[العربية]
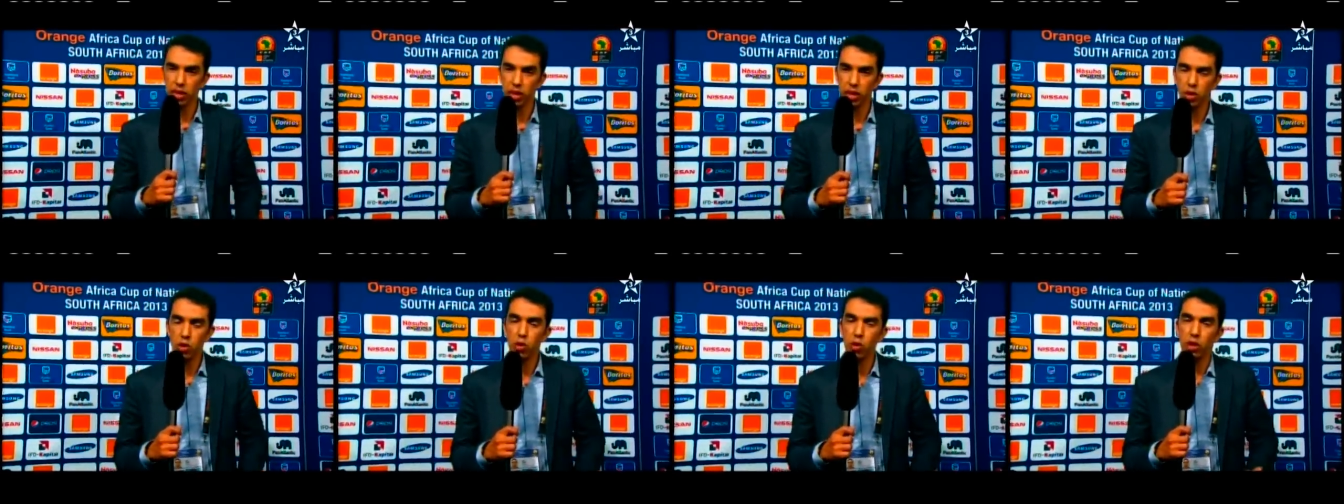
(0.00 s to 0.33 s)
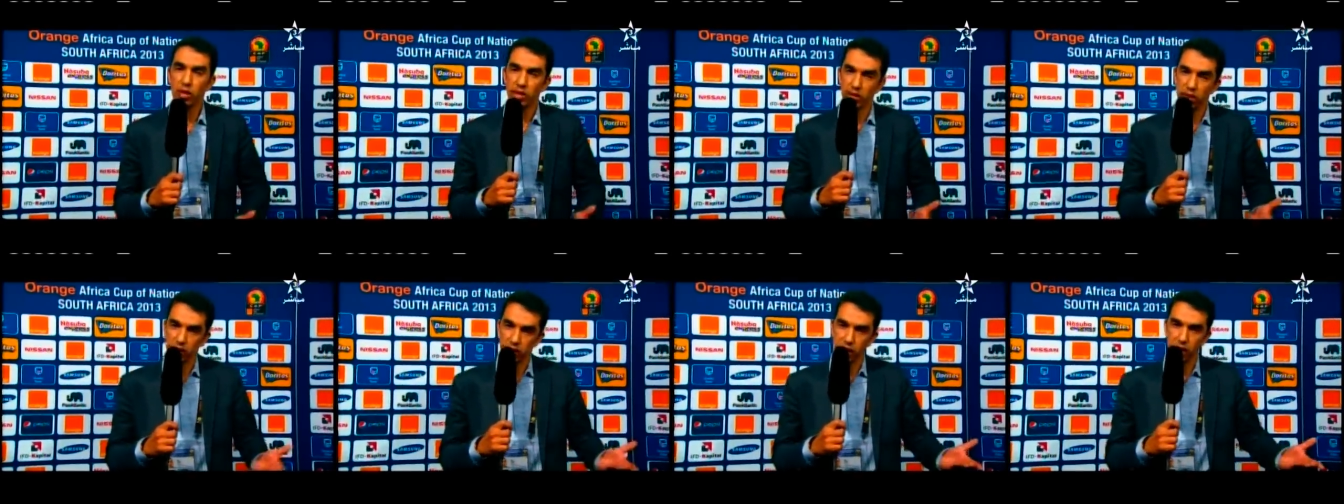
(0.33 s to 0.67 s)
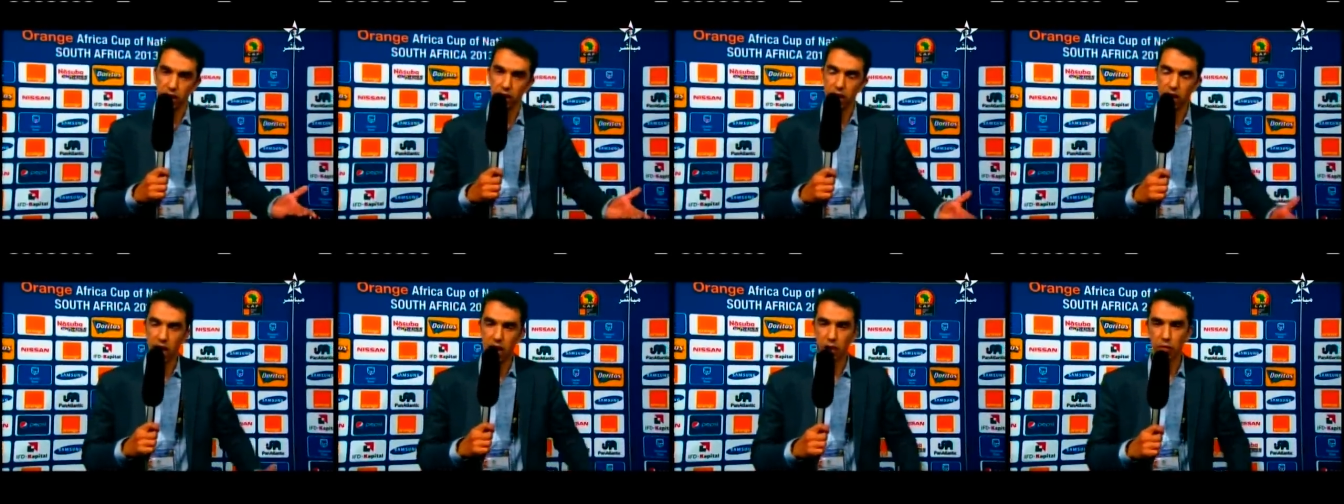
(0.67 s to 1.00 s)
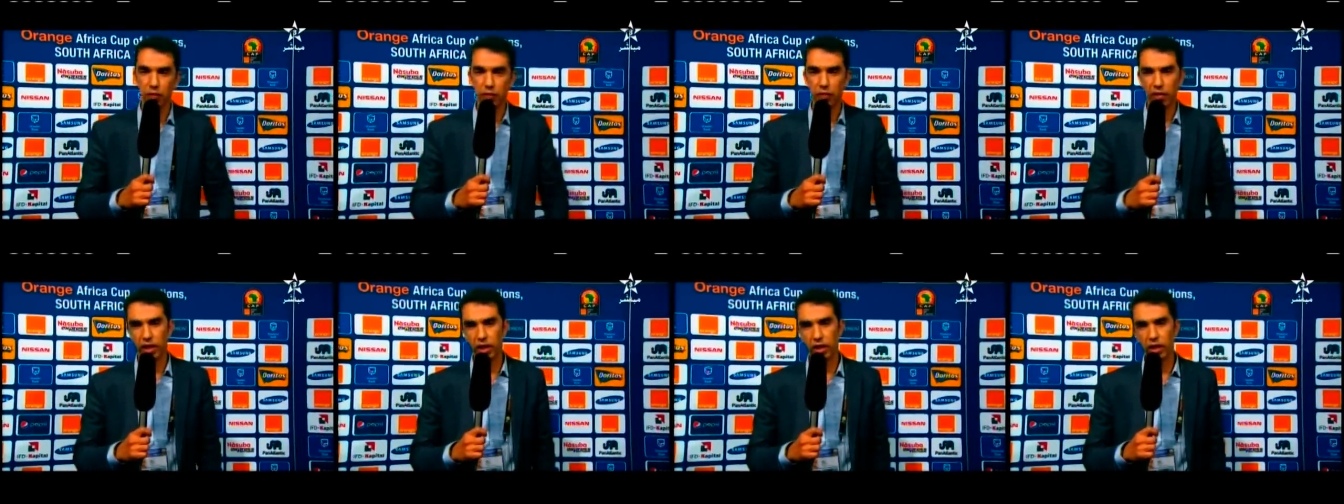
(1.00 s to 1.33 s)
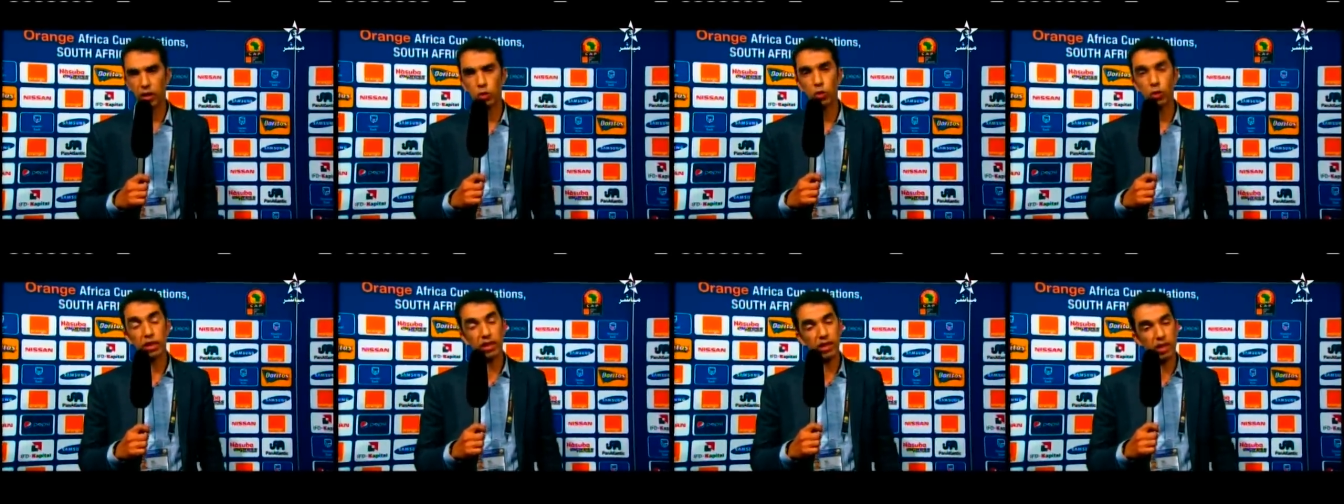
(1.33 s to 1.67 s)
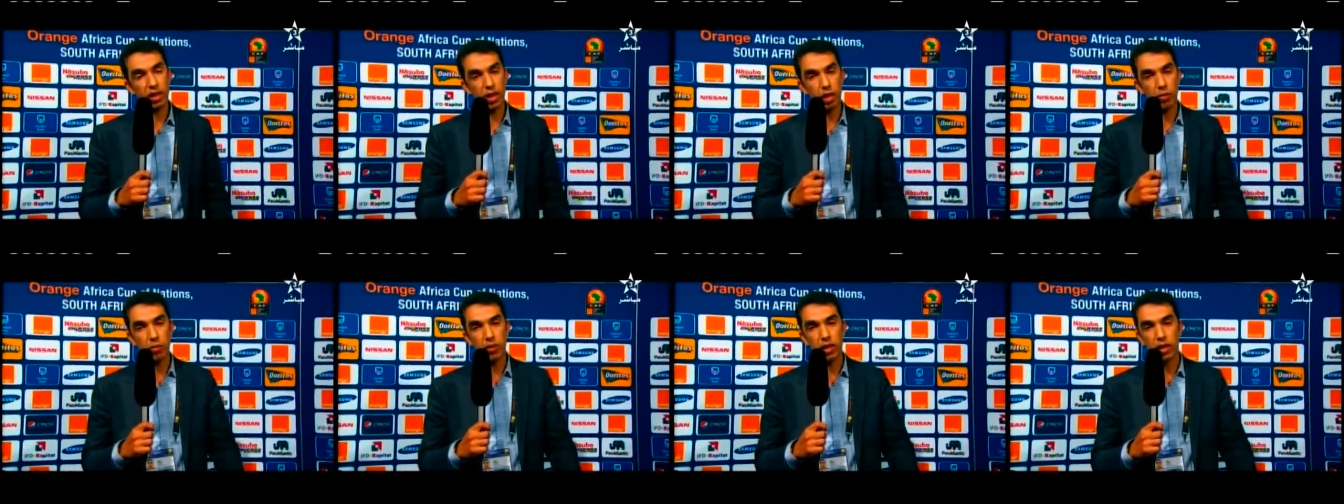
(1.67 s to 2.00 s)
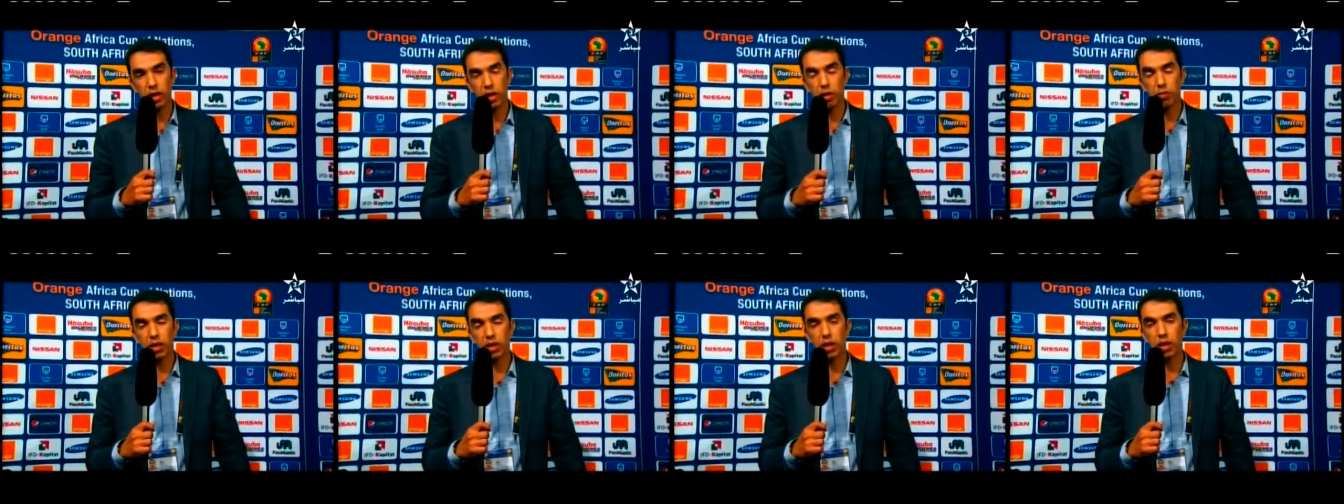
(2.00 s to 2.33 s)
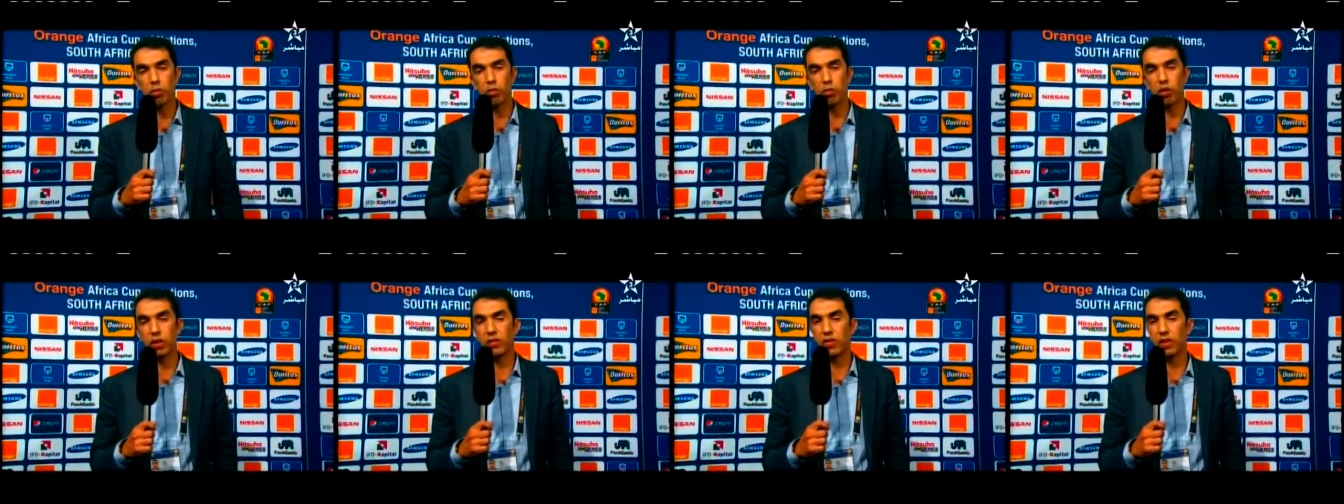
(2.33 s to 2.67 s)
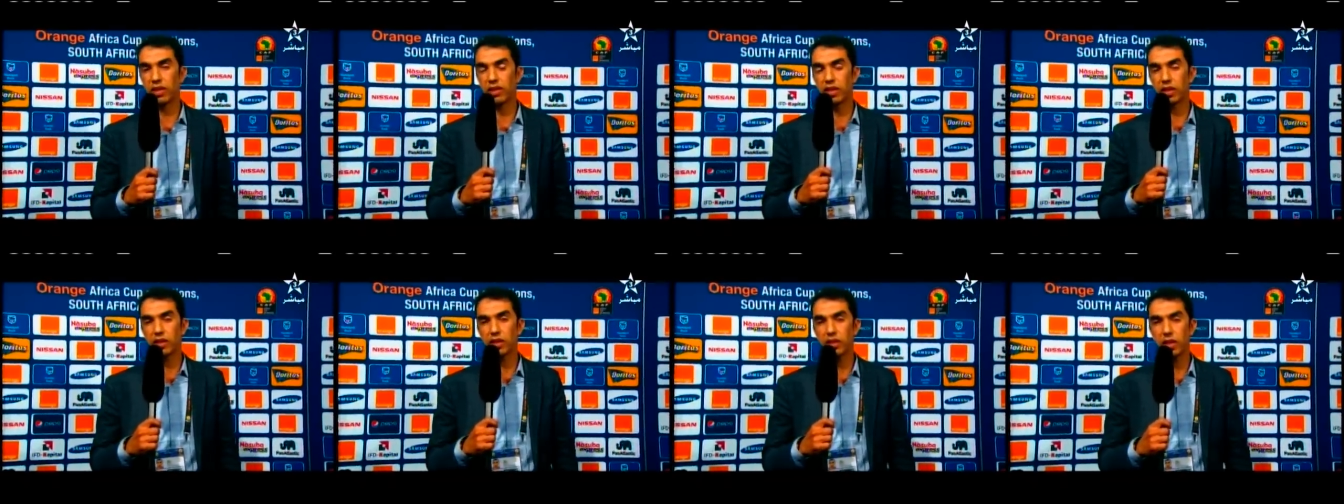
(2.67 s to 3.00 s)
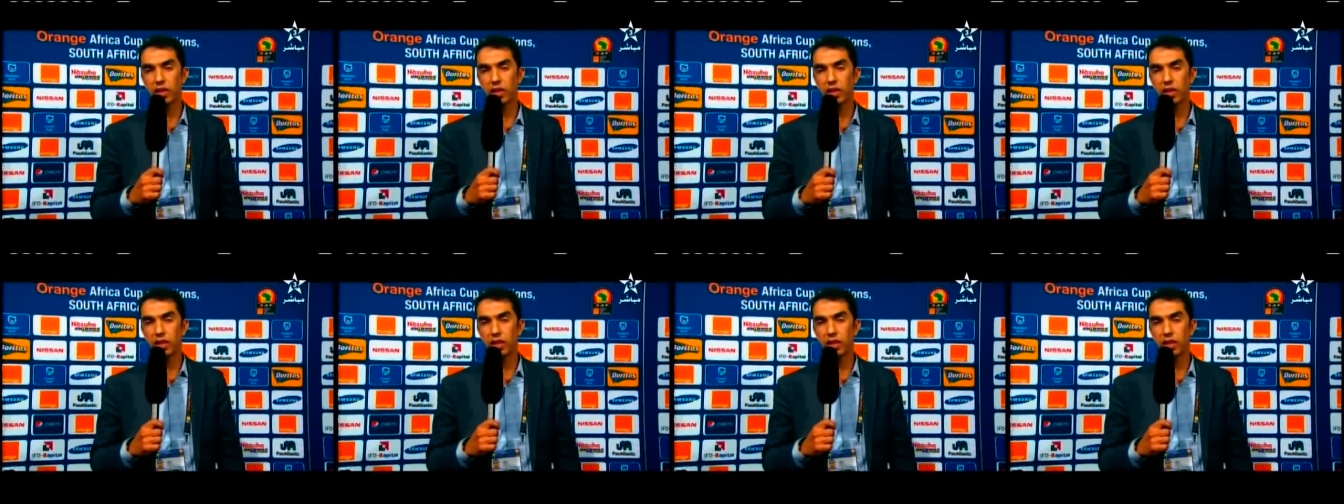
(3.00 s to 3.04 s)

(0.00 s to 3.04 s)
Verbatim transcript: أقصينا نعم فعلا أقصينا من من منافسات